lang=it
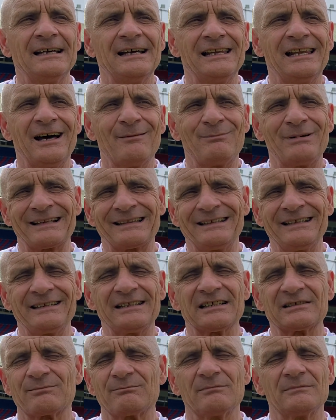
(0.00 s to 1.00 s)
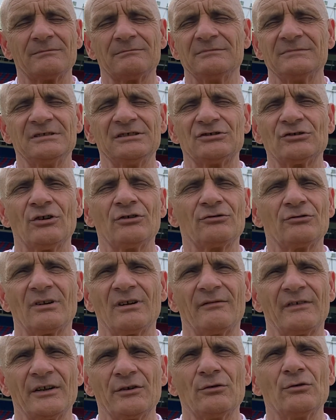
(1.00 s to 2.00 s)
la partita di solito
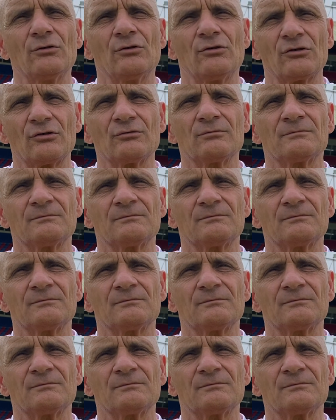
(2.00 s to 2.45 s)
la fanno loro.